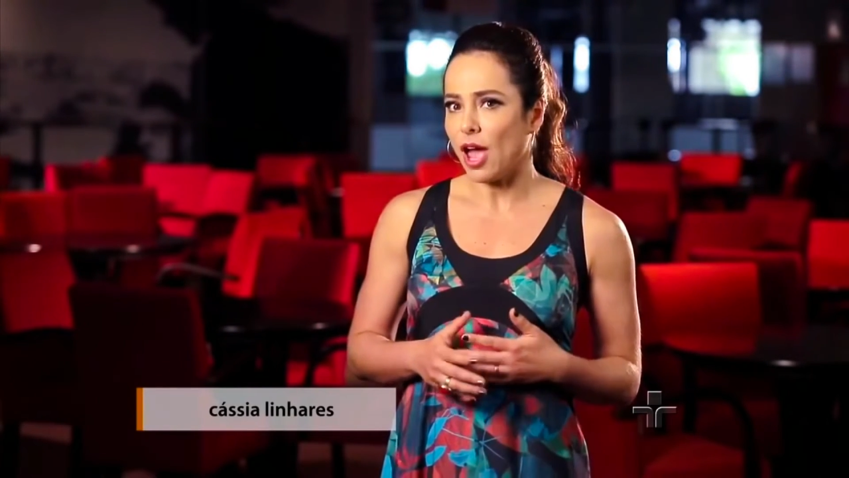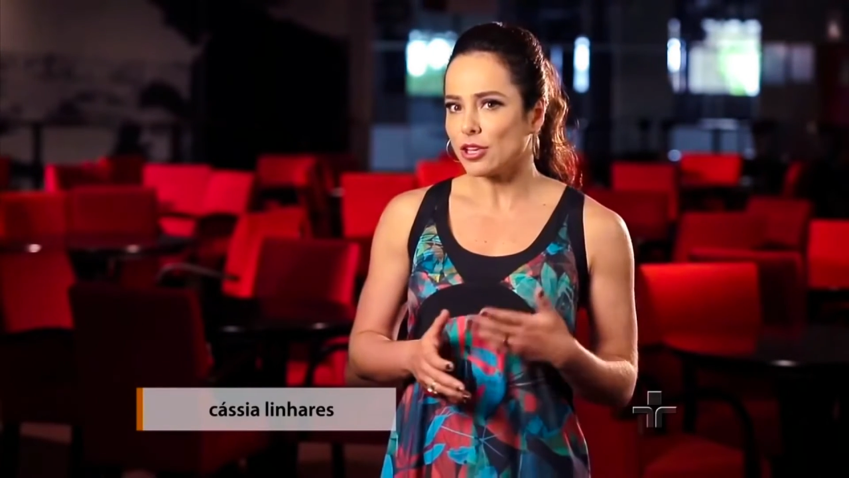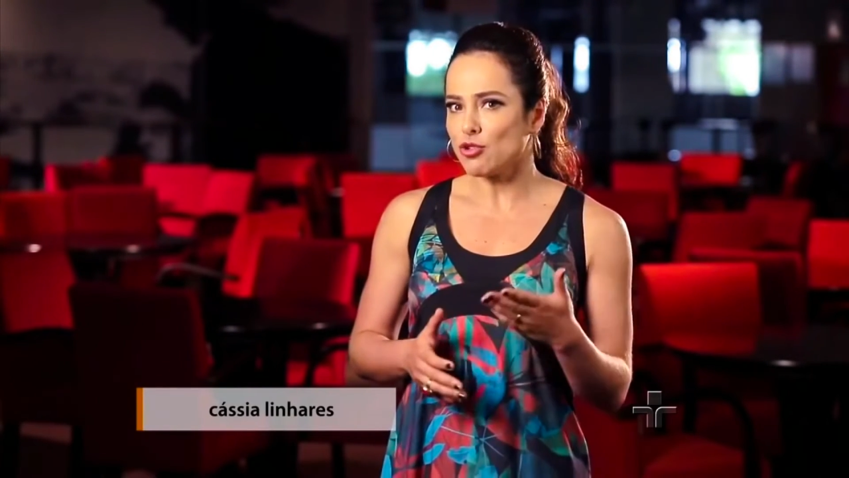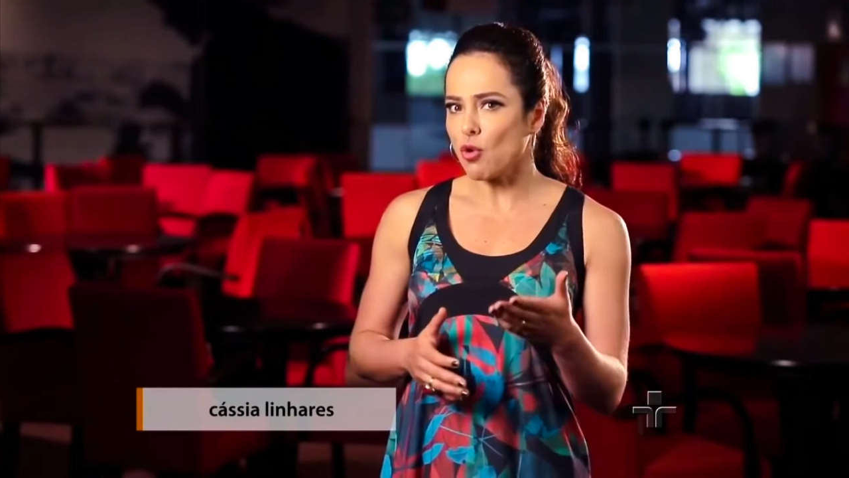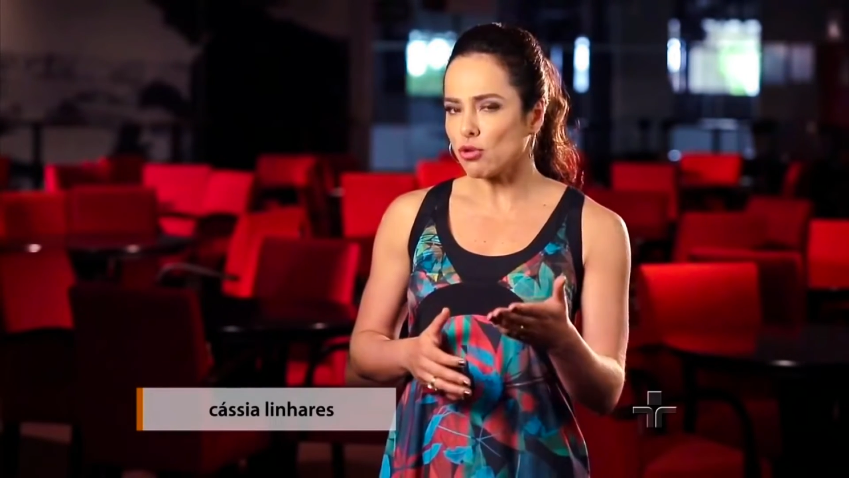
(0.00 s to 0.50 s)

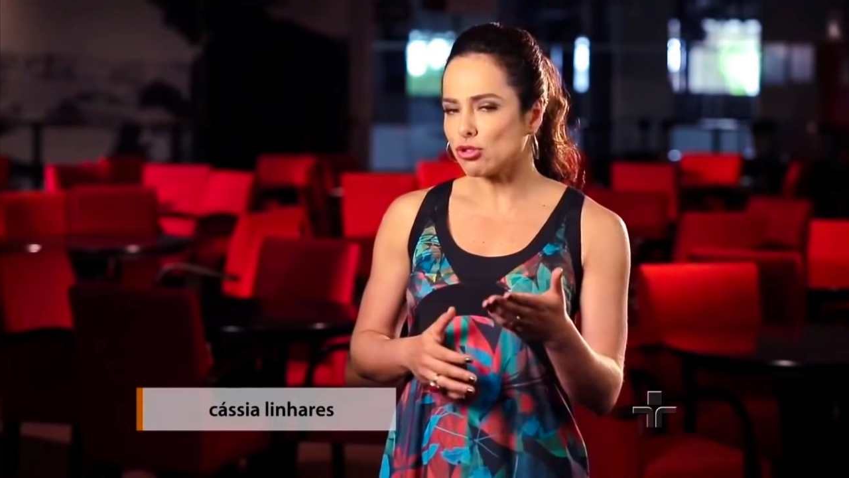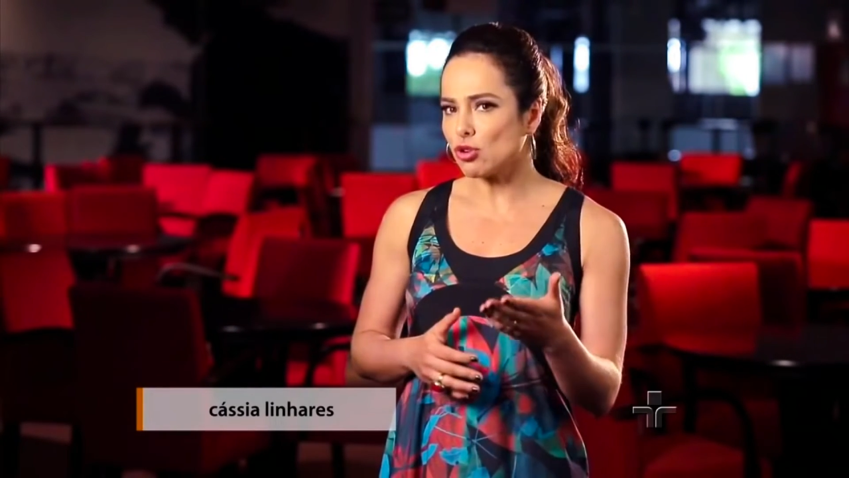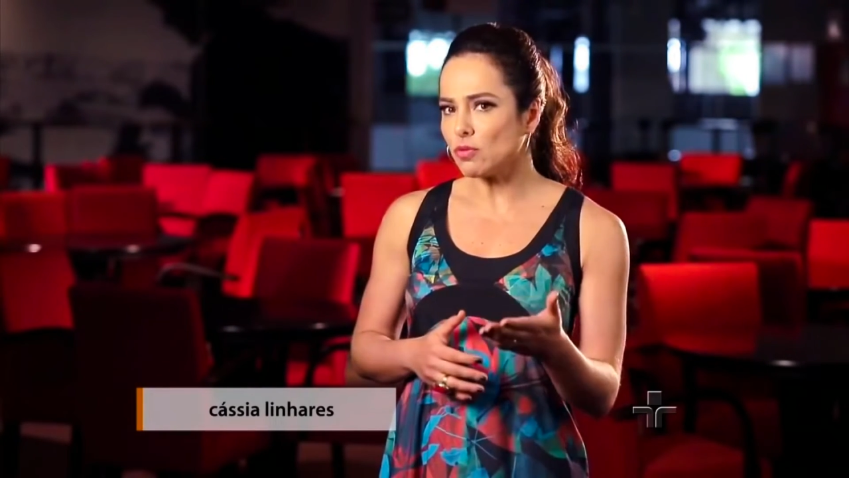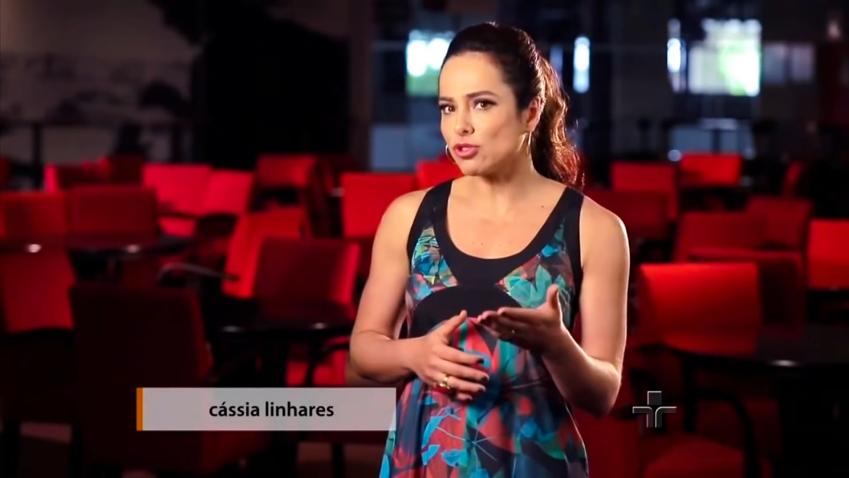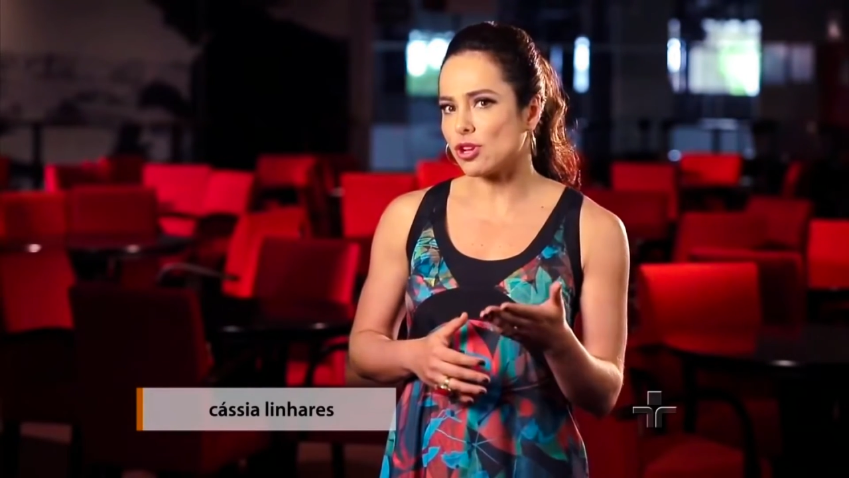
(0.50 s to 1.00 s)
que o
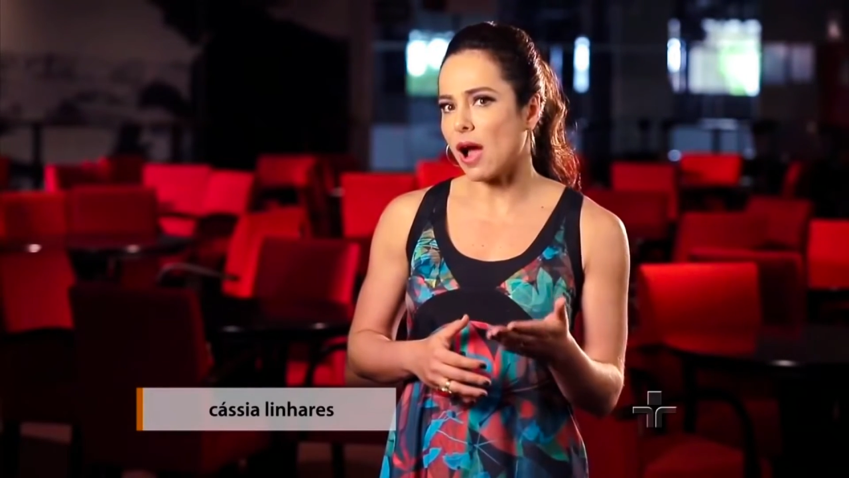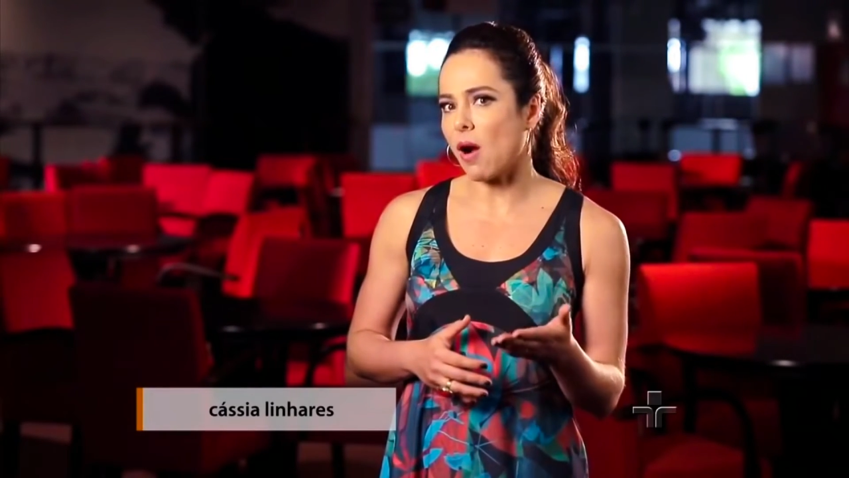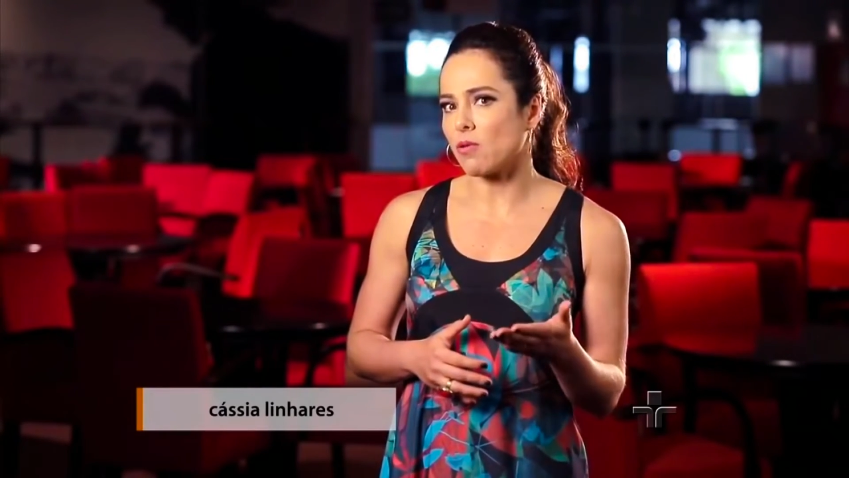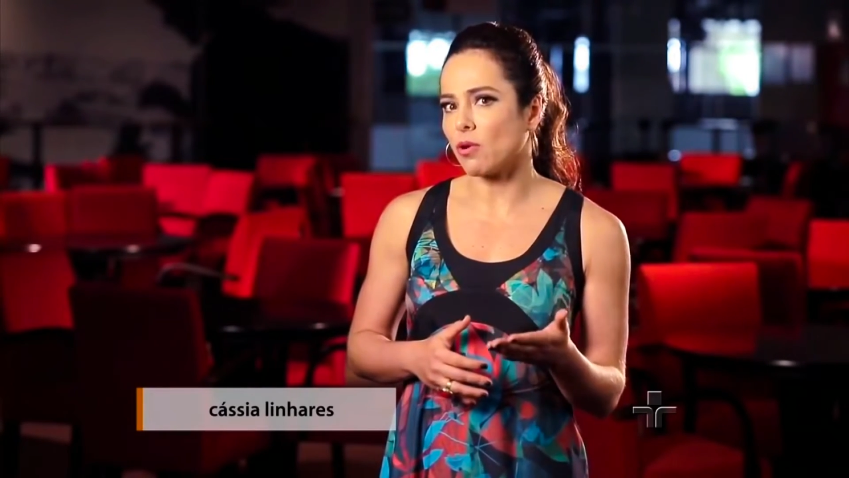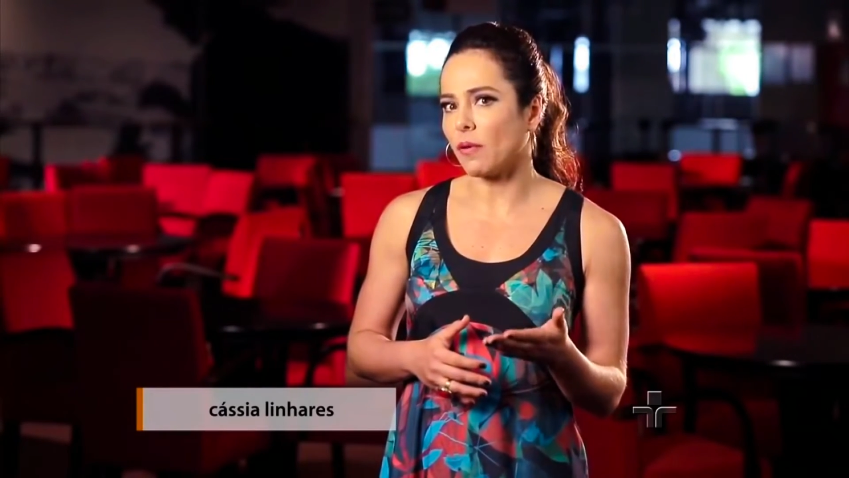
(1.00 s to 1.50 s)
consumo de
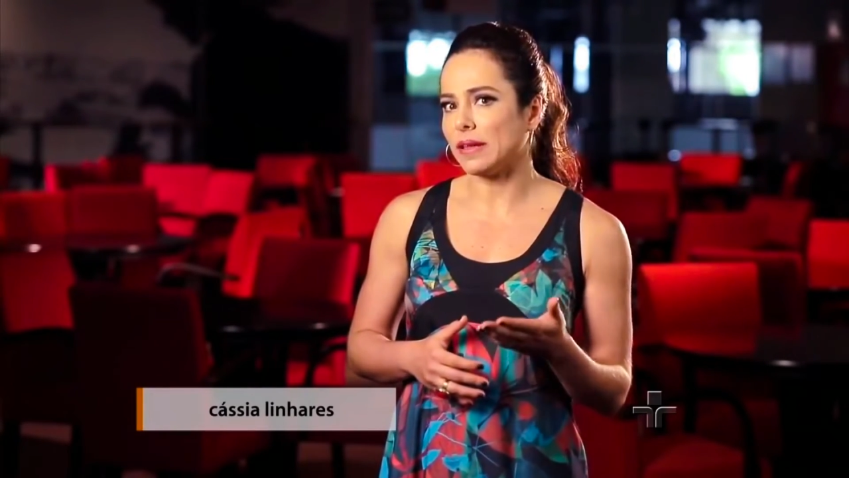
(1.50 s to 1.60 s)
álcool